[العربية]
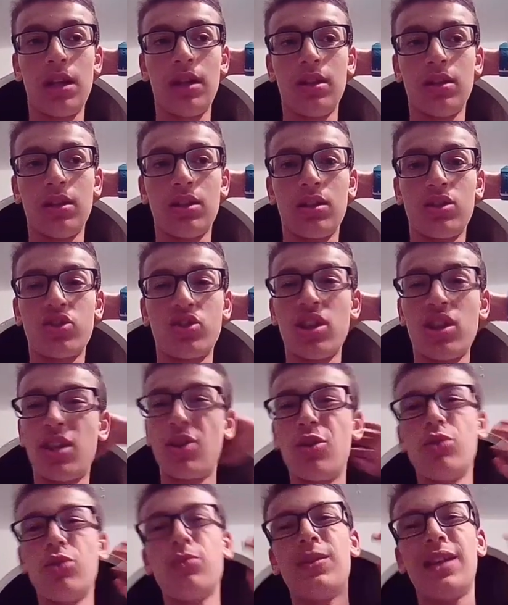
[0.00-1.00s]
على الاخر ان شاء
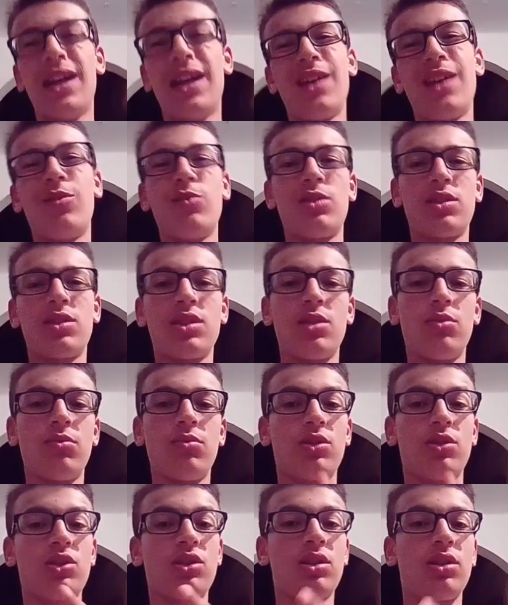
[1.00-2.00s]
الله غدوة نحاول
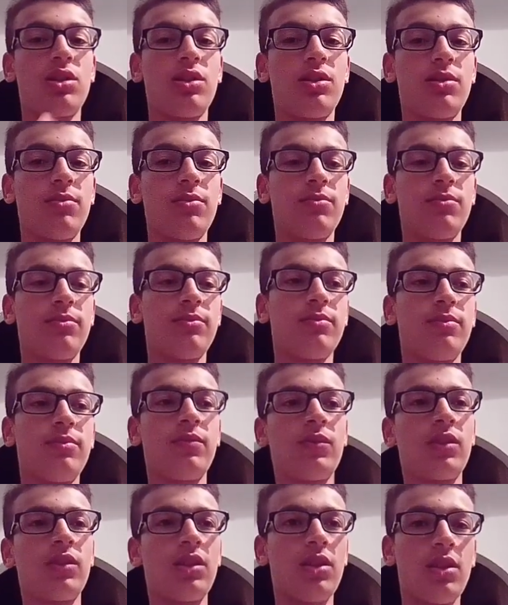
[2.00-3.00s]
نصور ان شاء الله
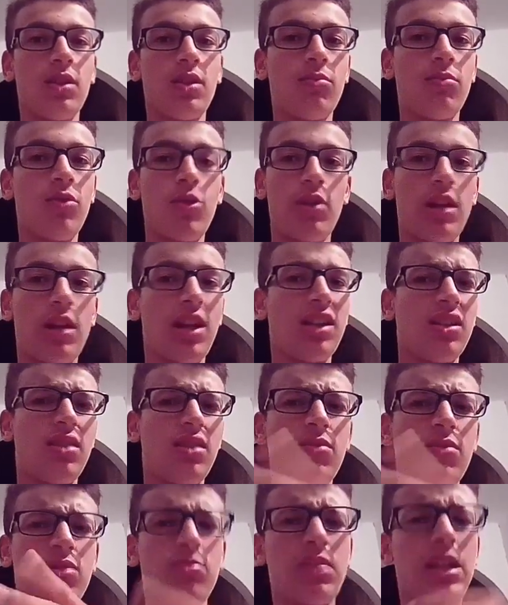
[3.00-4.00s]
بون
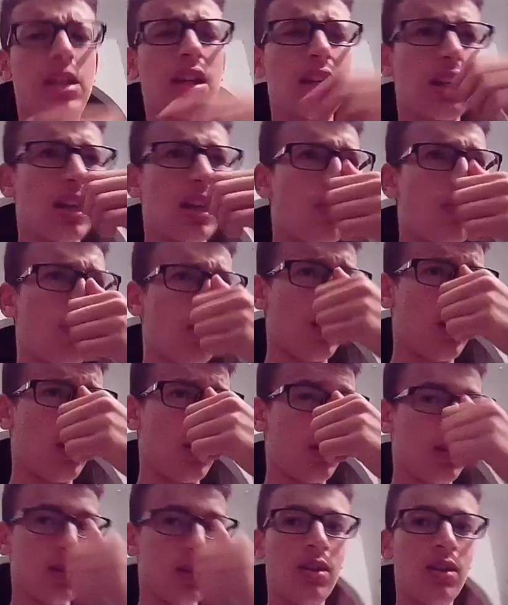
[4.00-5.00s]
الحادث مش بتاع
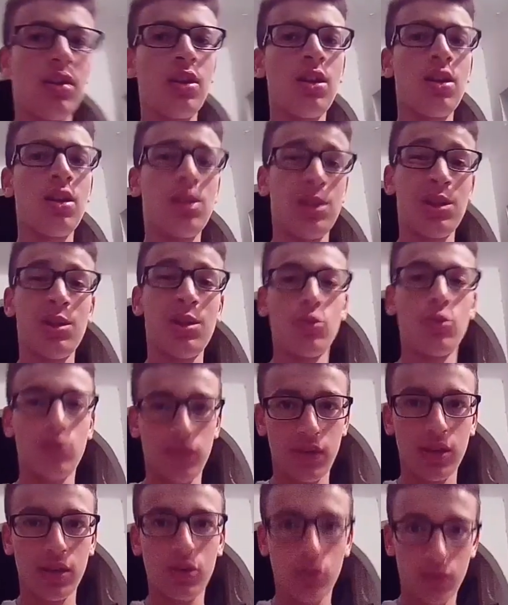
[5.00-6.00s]
كهرباء
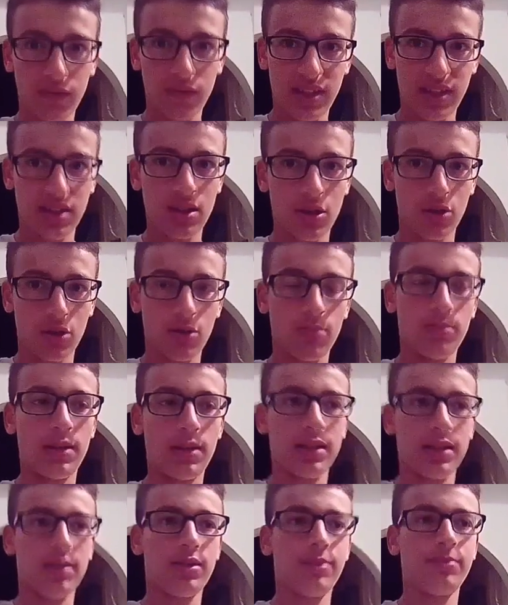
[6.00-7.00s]
تو نفسر لكم
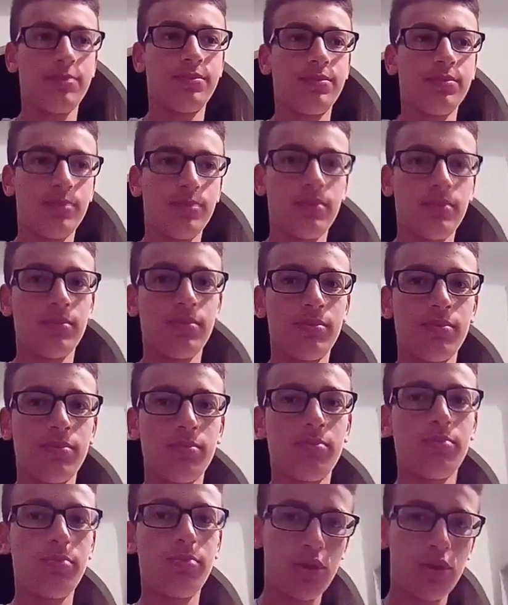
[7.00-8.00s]
بعد
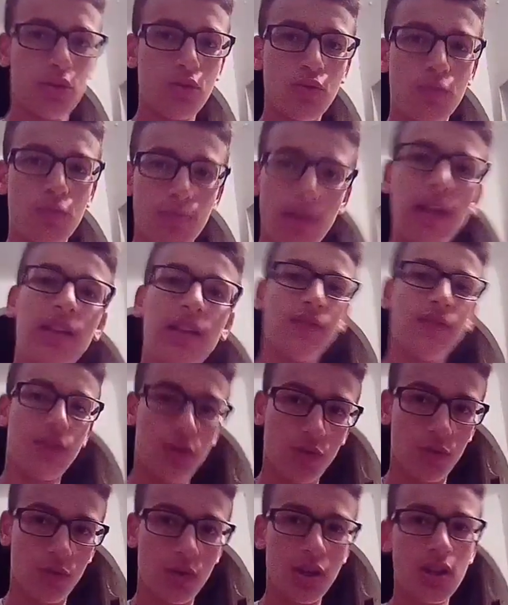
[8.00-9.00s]
بليتو من بعد
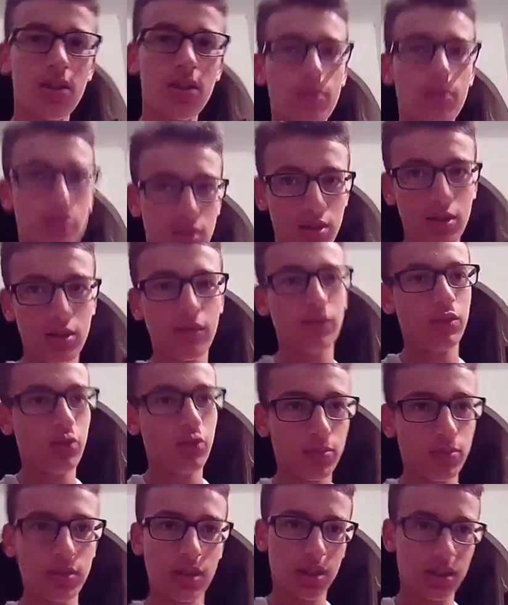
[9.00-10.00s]
الفيديو هذا باش يجي
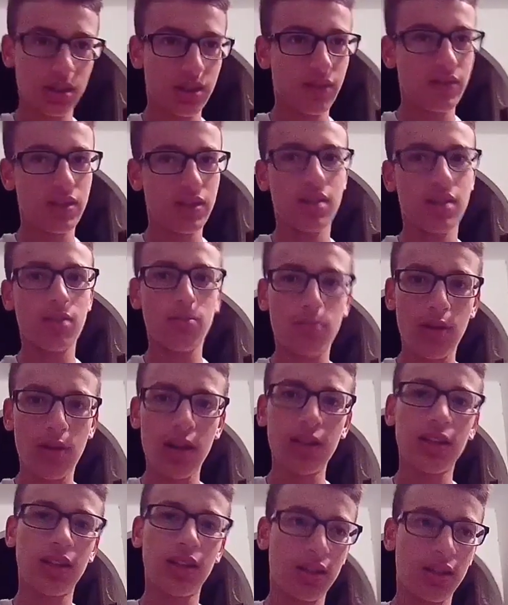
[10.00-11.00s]
فيديو نتاع التفسير من
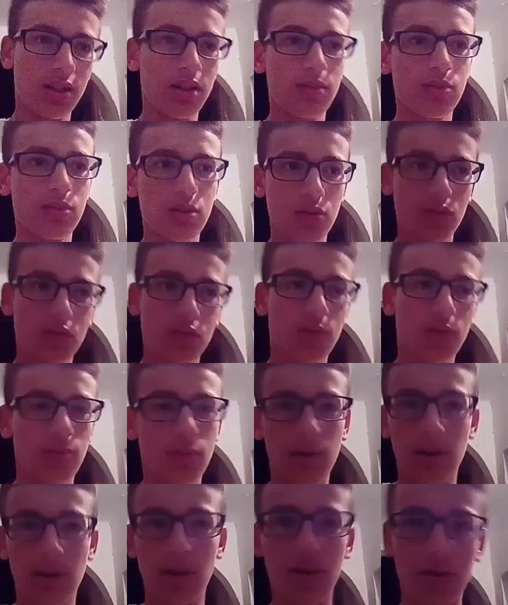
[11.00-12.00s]
بعد خاطر انا نصور فيه
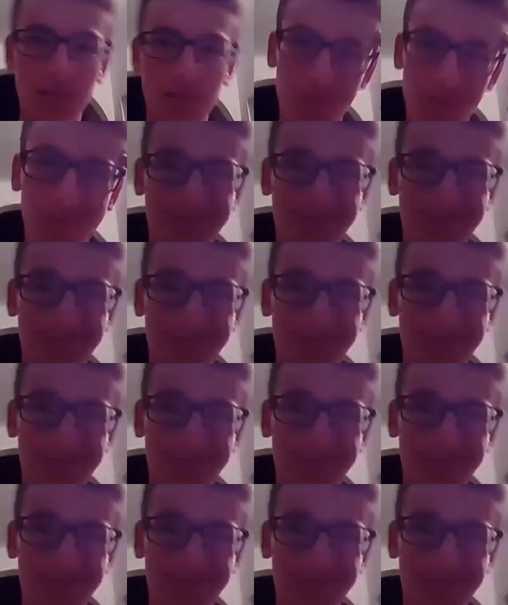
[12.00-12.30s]
من بعد